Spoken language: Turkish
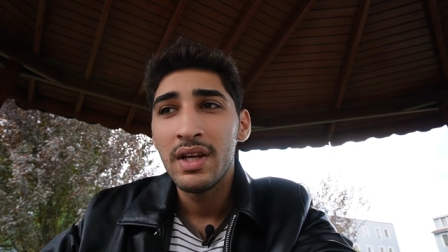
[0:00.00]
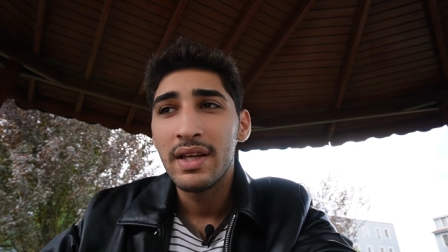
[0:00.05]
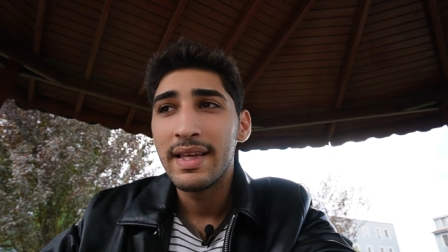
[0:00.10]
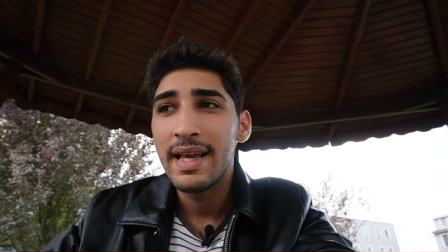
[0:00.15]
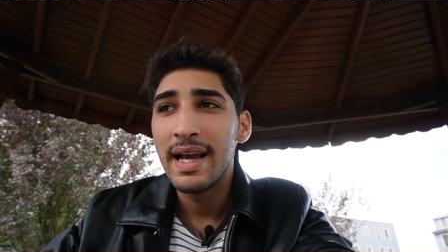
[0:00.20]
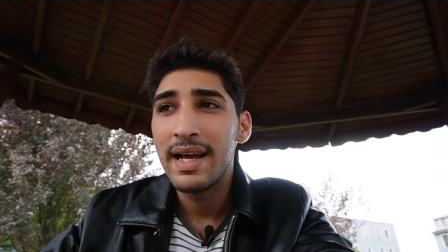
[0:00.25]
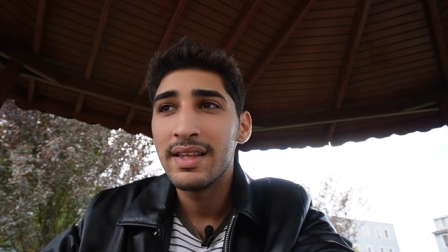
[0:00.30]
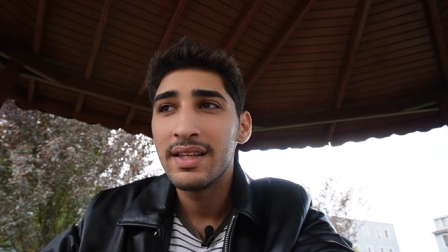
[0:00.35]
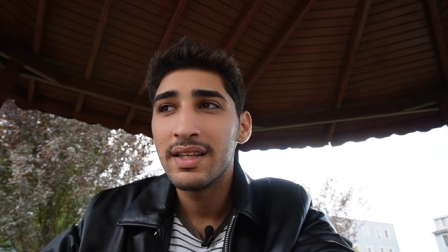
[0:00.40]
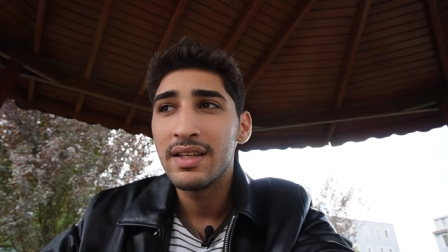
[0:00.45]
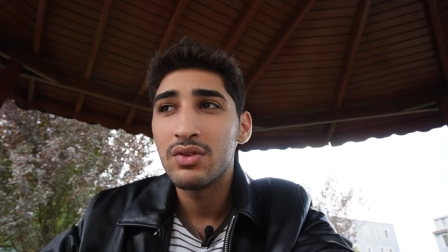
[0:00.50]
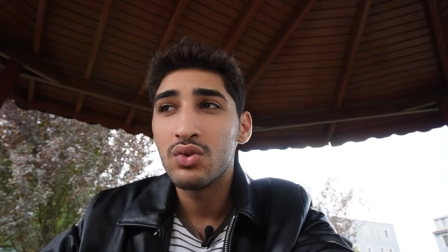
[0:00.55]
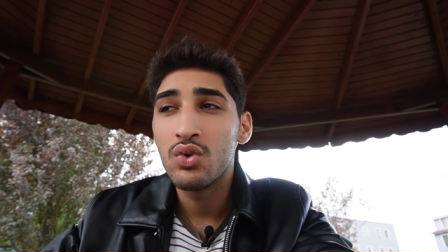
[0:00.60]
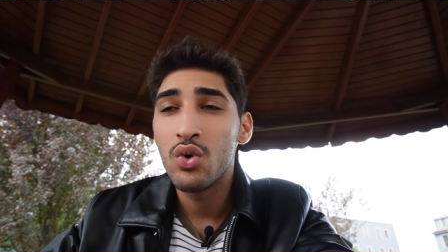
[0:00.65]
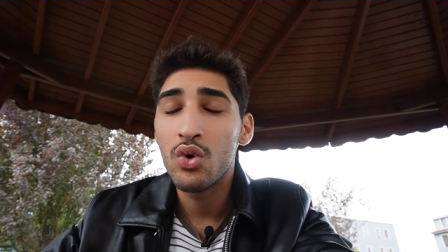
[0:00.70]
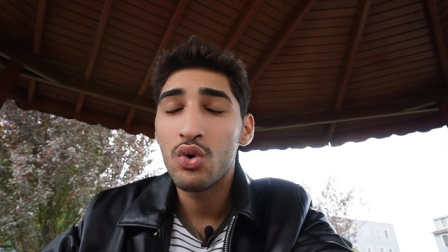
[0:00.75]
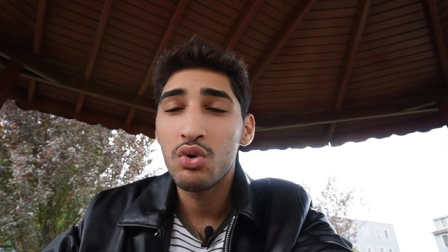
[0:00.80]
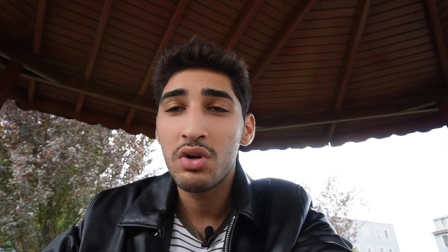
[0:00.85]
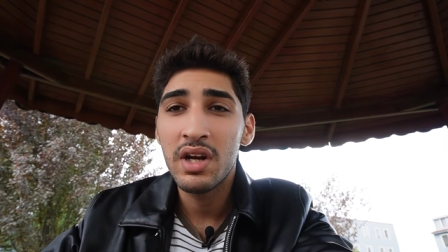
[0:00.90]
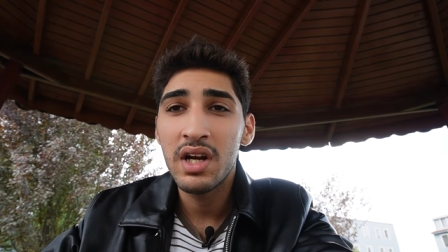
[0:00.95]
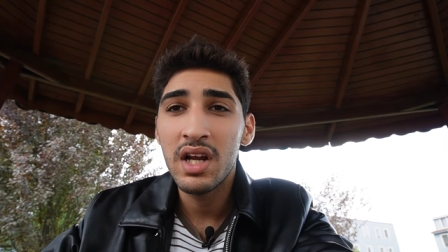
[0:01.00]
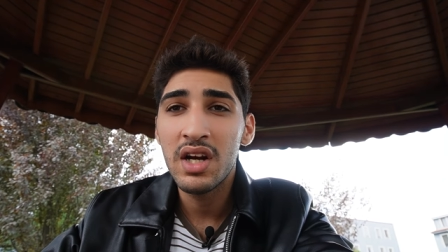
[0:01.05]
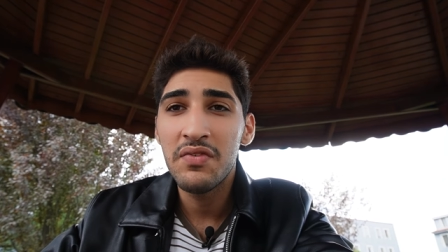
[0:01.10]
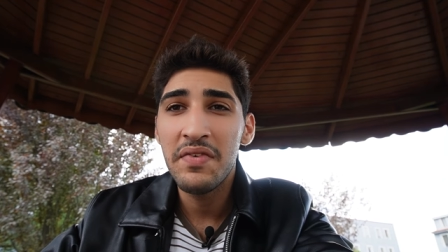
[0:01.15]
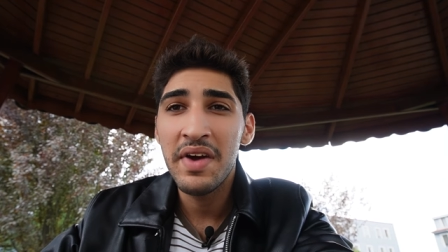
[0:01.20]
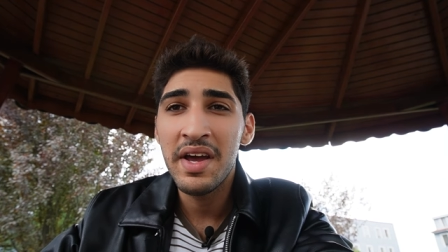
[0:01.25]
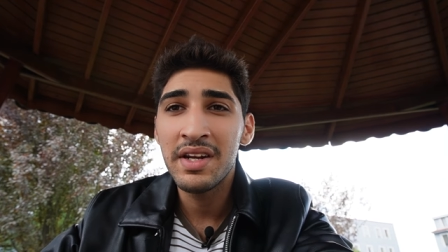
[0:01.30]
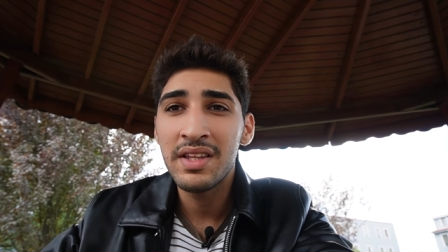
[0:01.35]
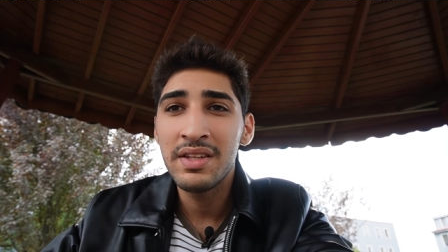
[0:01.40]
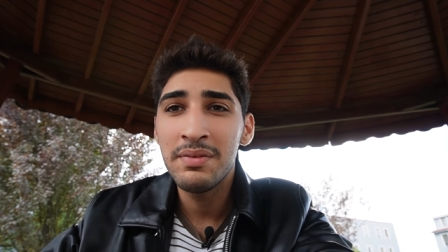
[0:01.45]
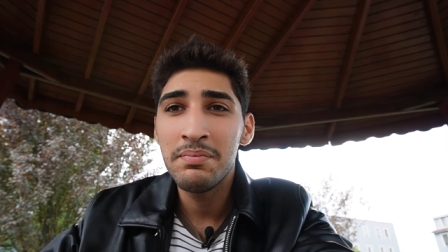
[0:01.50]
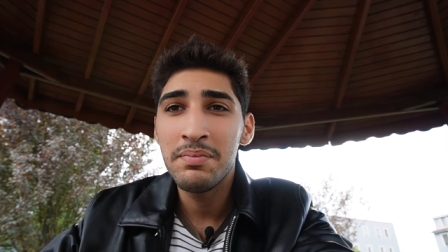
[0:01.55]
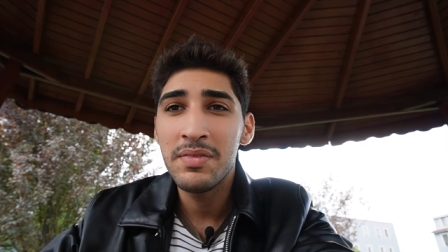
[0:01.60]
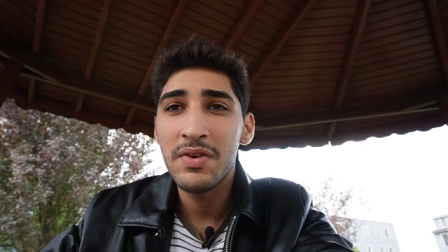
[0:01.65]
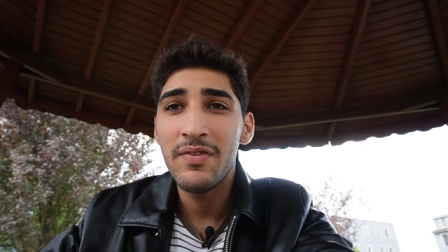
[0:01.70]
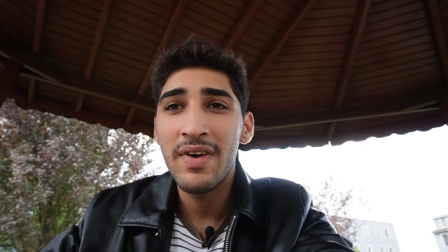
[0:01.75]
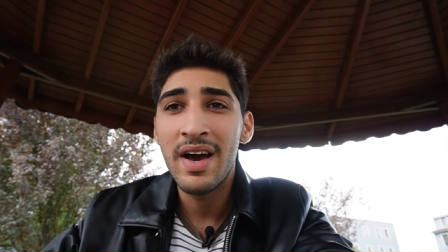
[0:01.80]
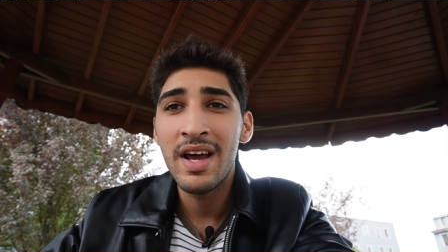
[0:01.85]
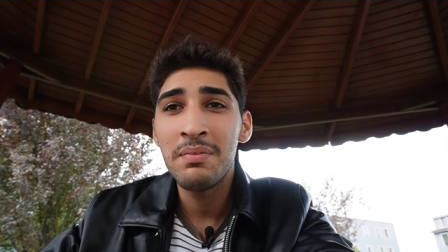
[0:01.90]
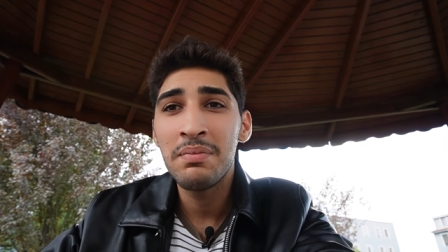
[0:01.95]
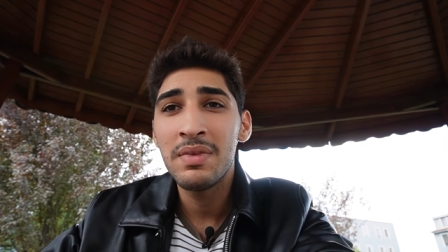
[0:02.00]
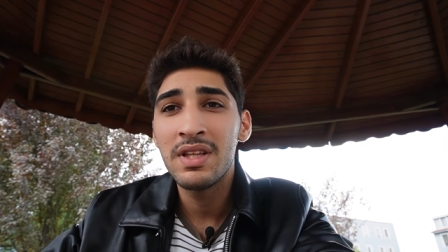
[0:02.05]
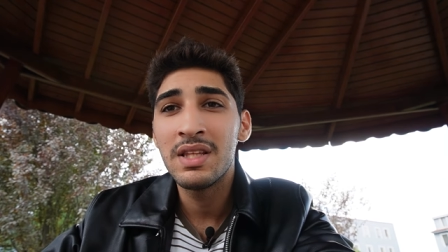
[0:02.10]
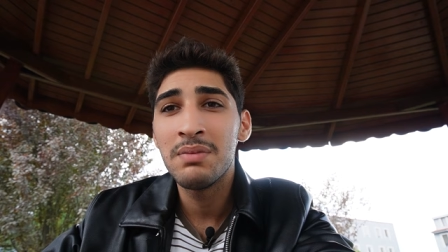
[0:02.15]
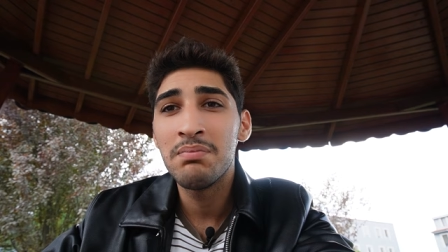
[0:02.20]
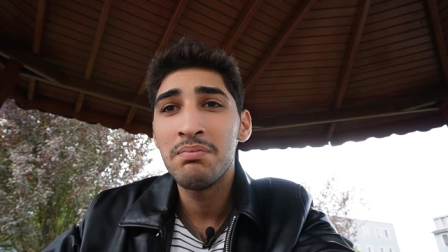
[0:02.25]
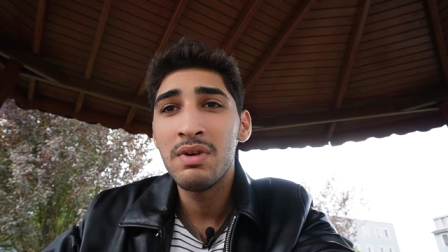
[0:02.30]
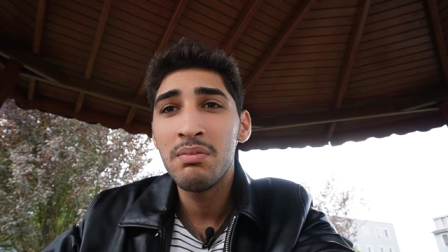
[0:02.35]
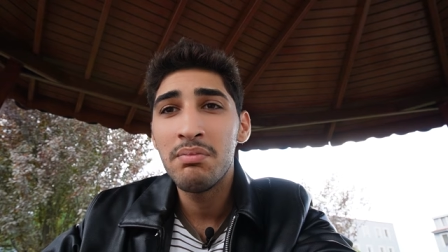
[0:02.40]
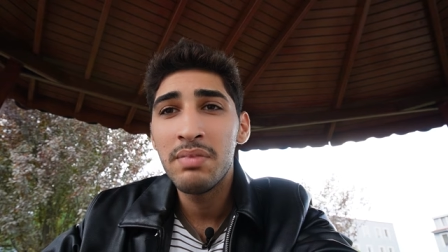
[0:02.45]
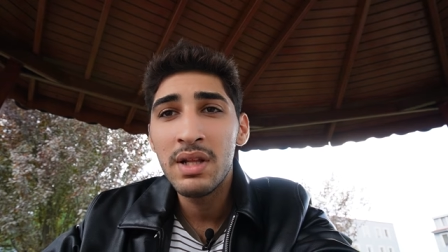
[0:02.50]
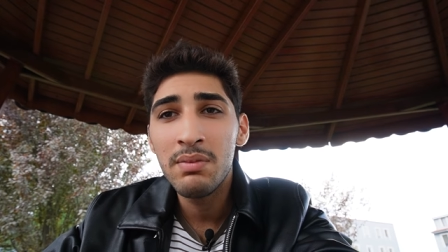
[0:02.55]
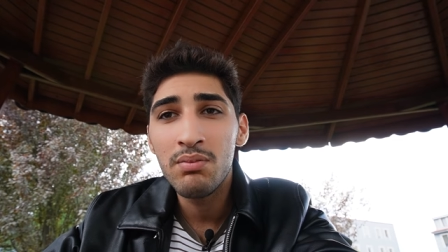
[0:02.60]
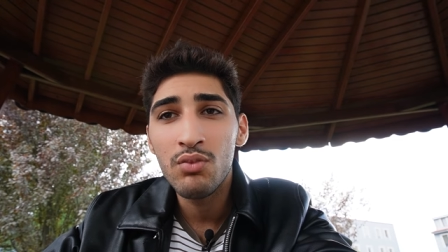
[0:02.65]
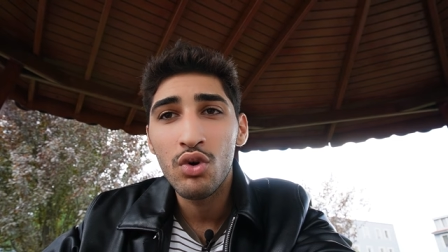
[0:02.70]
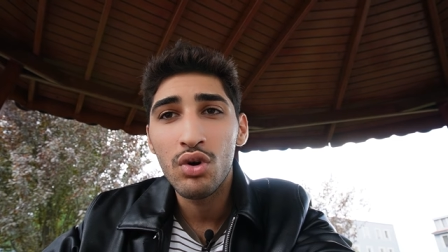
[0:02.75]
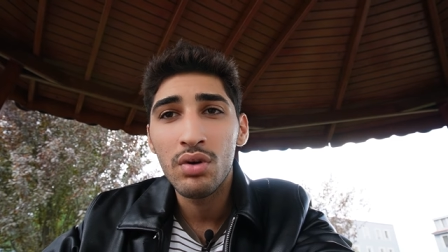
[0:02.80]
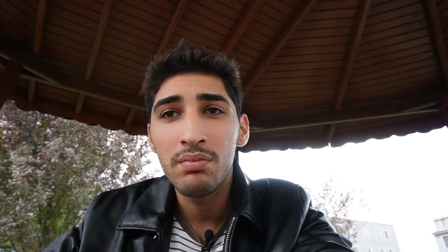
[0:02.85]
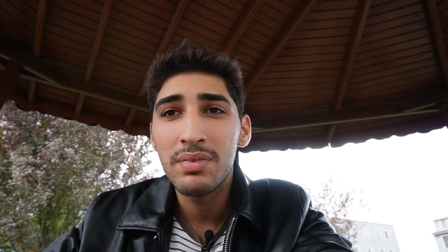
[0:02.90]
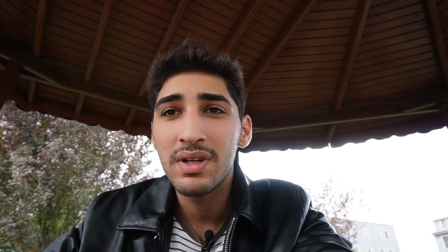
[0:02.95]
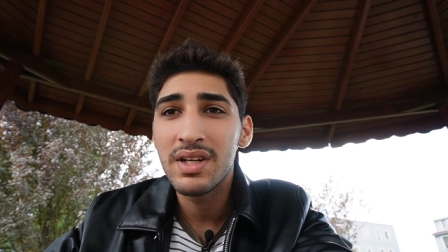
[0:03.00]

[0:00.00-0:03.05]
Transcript: Yani doğru karar verdim mi, vermedim mi bilmiyorum.